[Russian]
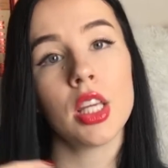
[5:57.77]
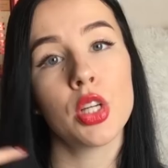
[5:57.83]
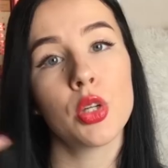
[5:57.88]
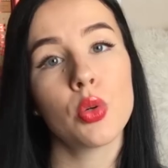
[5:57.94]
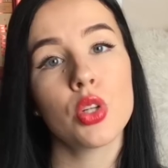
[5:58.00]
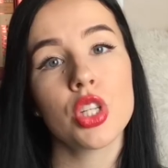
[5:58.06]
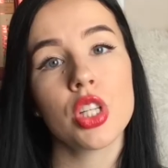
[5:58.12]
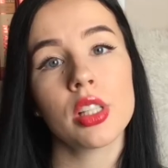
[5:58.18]

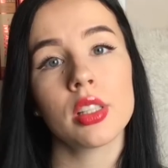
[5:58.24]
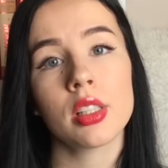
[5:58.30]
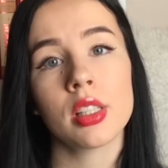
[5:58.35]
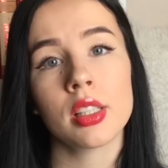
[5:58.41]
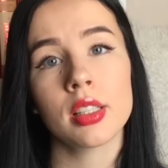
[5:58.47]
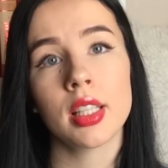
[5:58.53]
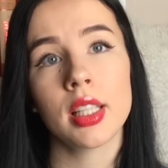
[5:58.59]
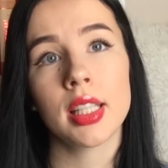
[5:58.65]
Игру
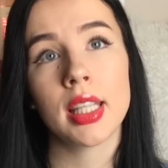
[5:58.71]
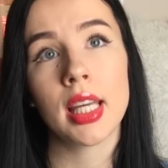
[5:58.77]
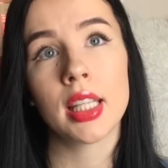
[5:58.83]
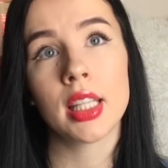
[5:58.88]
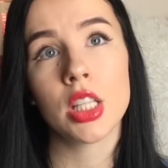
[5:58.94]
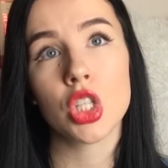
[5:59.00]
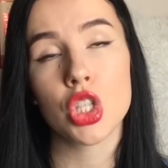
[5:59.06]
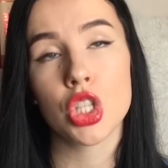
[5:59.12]
Джералда
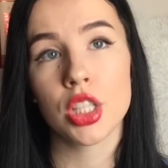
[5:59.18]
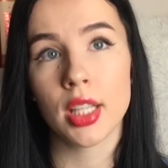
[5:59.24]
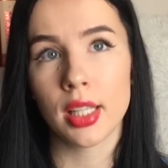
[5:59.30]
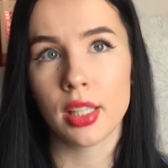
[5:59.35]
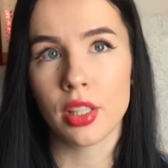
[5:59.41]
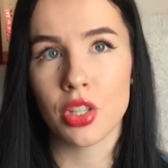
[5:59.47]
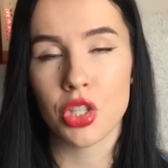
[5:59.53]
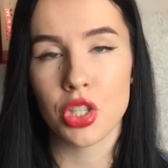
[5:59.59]
я
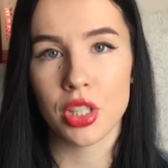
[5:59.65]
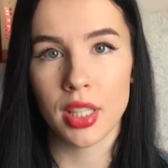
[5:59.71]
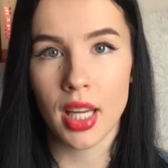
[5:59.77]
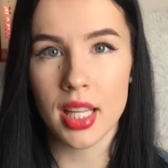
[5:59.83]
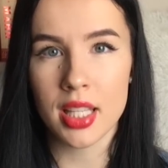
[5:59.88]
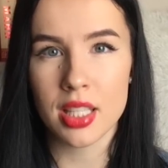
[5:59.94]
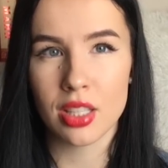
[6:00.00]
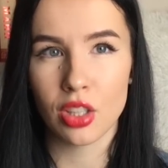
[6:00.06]
начинала
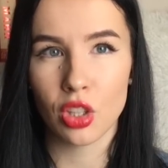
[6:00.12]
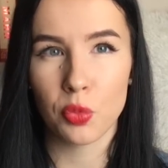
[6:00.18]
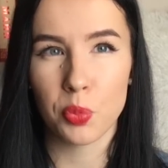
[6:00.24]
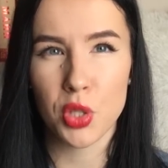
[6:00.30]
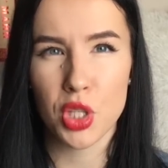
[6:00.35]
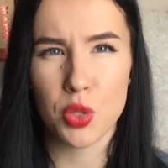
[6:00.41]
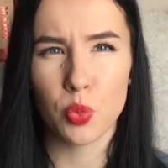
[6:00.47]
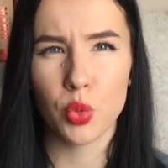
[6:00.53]
читать, но
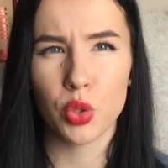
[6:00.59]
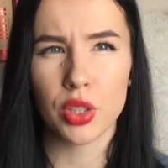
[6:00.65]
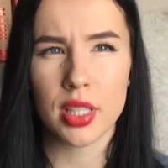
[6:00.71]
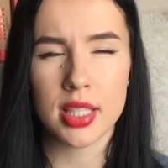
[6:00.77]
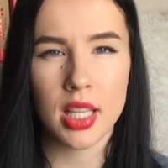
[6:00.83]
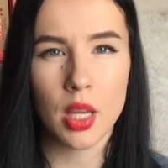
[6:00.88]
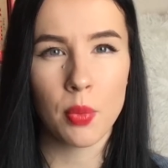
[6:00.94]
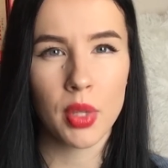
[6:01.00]

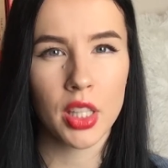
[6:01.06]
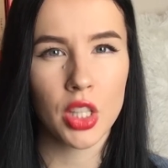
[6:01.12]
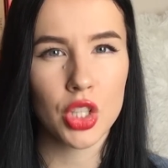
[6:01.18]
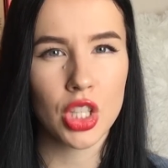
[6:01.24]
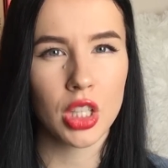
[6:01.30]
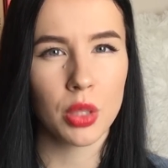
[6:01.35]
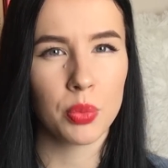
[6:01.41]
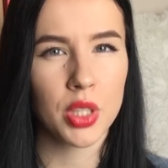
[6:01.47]
почему-то самое
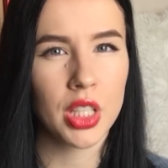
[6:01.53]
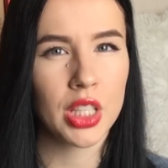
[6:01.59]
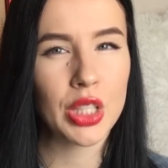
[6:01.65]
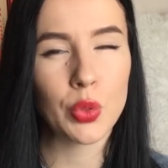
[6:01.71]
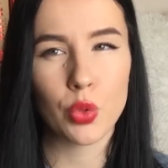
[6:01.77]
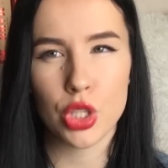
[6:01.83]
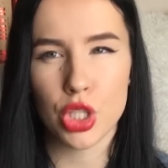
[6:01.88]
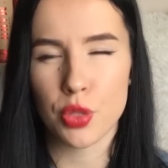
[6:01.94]
начало мне
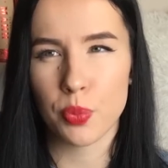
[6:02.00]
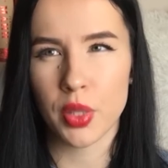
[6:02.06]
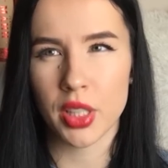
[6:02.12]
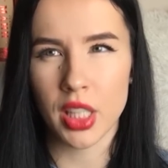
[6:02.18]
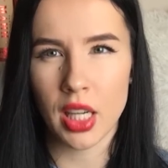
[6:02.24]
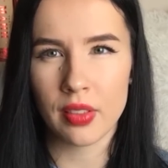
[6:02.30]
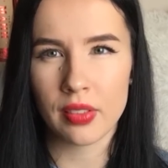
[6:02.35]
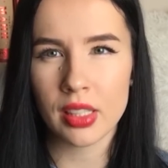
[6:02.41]
не очень
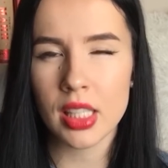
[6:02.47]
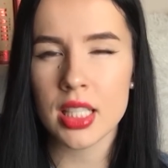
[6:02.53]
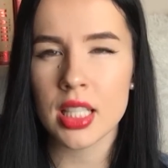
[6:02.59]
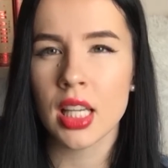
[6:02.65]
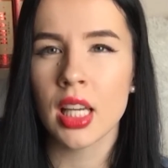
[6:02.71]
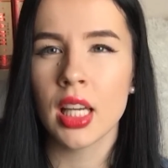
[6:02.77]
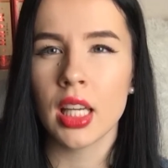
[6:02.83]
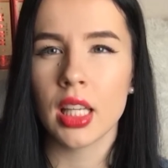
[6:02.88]

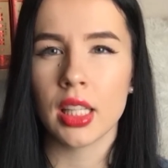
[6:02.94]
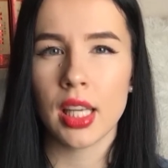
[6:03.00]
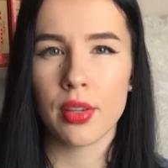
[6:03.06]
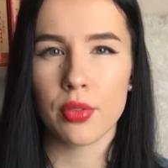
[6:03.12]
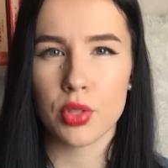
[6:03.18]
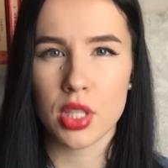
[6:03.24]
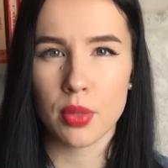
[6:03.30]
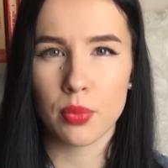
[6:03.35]
понравилось,
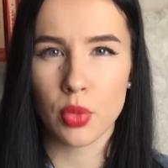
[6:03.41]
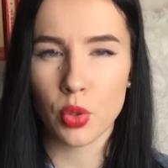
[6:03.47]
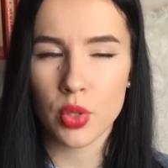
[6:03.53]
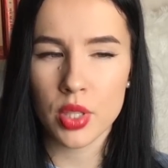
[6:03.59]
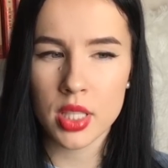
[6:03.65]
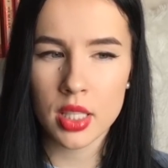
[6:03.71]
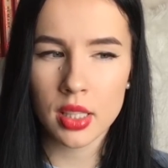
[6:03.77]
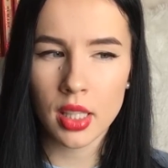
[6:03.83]
я его
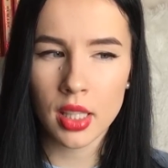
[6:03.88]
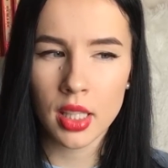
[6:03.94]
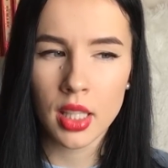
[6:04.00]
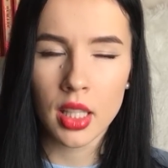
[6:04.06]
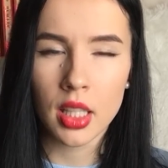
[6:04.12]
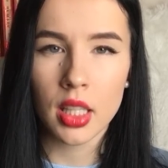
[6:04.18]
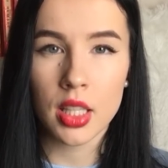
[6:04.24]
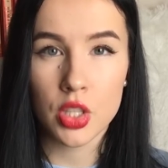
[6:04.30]
забросила,
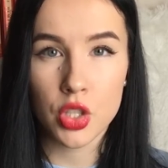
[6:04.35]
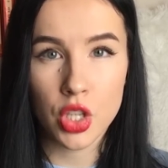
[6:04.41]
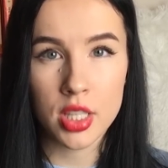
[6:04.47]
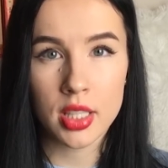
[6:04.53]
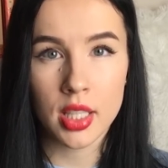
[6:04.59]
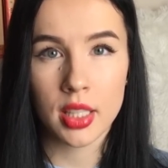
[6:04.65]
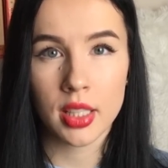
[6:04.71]
и сейчас,